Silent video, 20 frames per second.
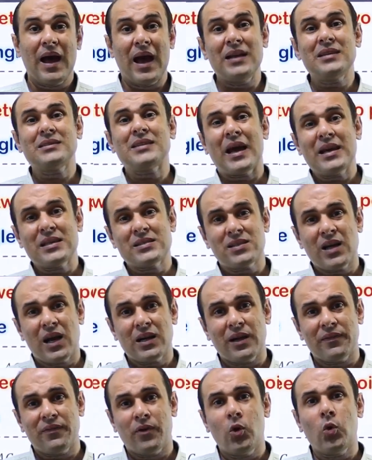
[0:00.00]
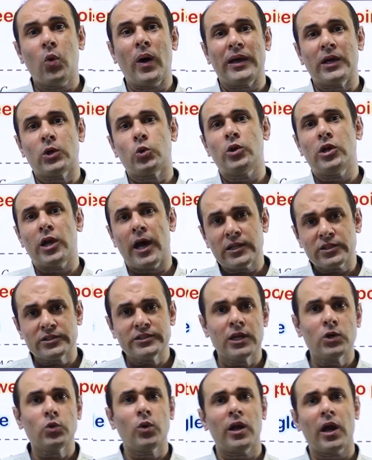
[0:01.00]
هل انت عايز تعرف هو
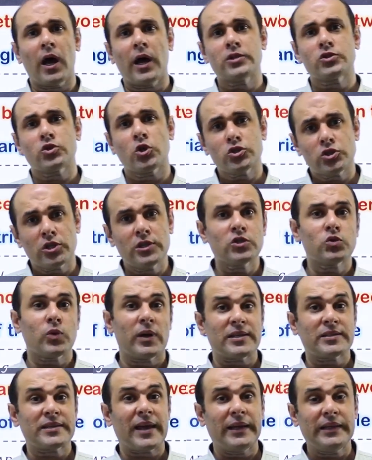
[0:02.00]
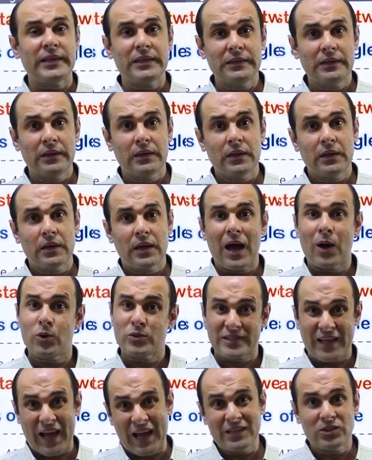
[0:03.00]
ايكويلاترال ولا ايسوسلس ولا سكالين او
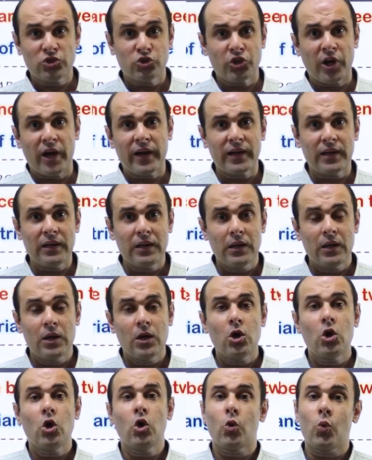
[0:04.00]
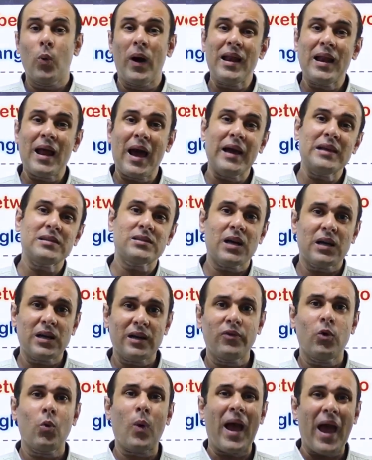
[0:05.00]
سكالين تراينجل ولا عايز
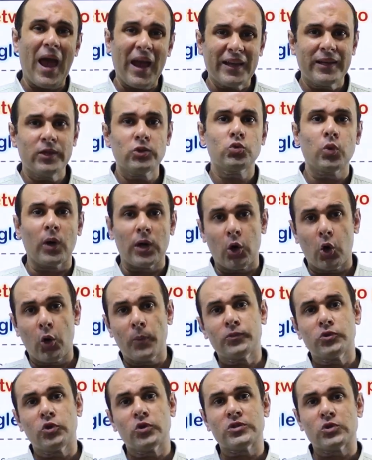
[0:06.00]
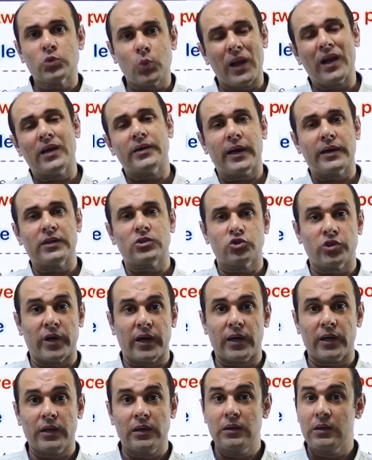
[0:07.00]
تعرف هو اكيوت ولا اوبتيوس ولا رايت
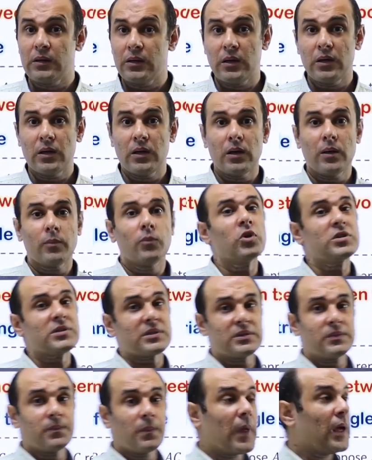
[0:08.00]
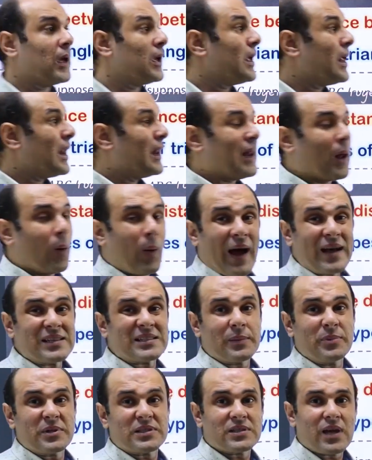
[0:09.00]
تراينجل بص لو
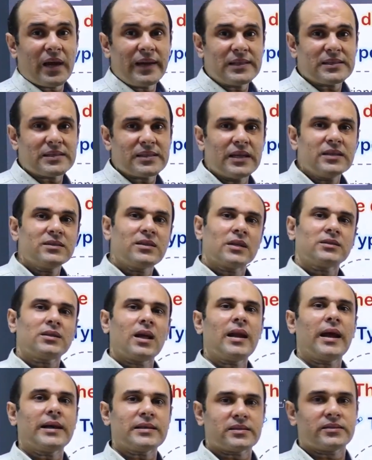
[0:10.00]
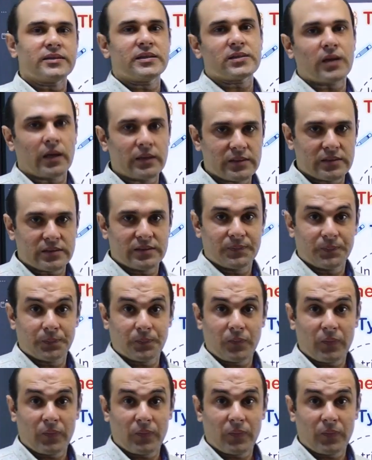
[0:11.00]
حسب السايتس انت هتطلع الثري سايتس